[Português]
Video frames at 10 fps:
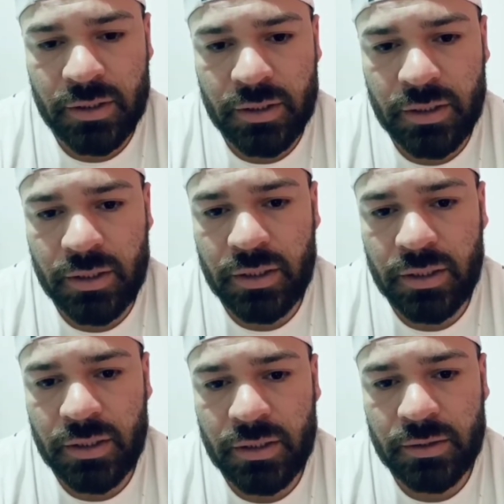
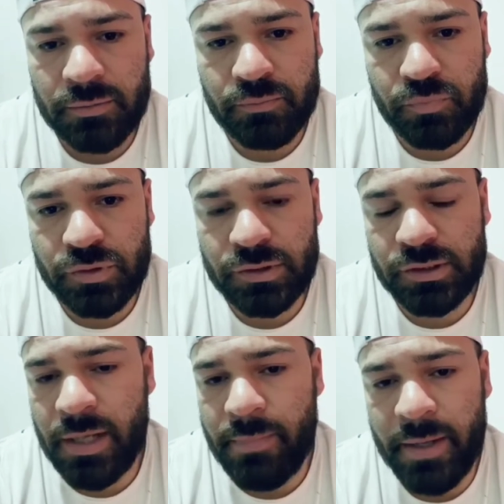uh,
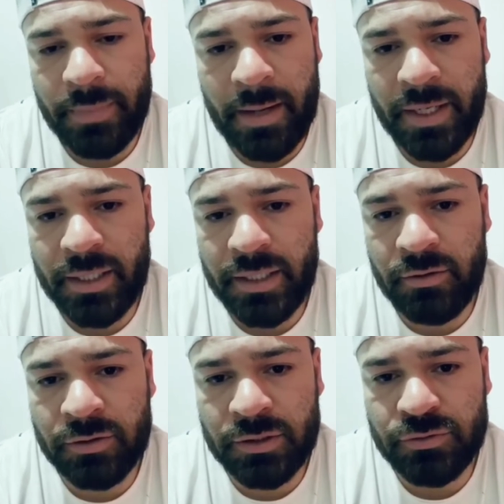de para aprender
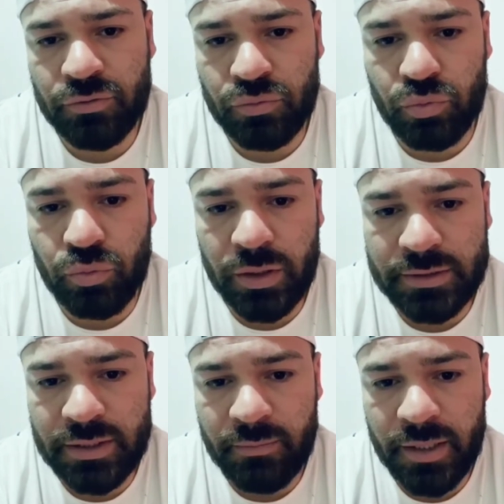outras
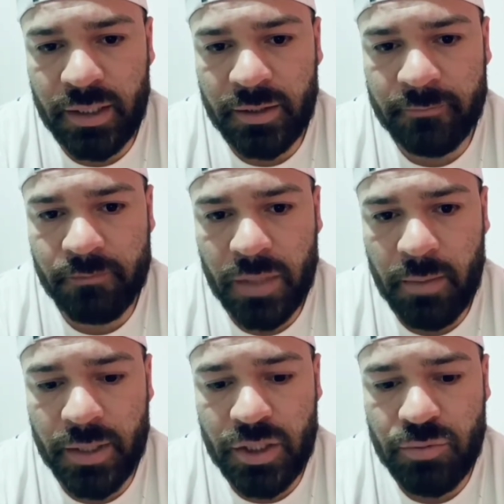culturas também.
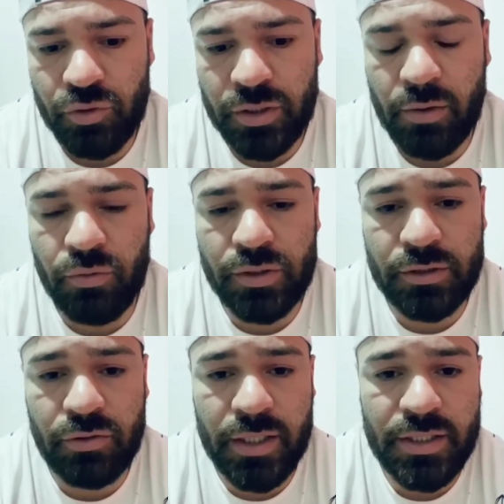Aprendi muita coisa
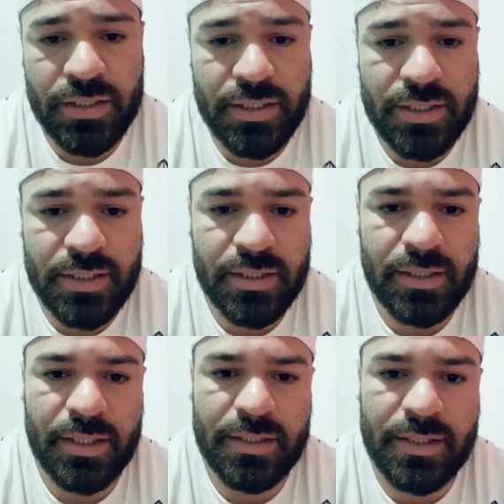durante esses
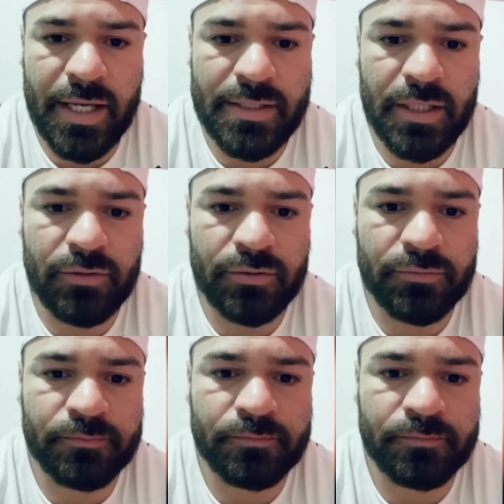esses 10 anos.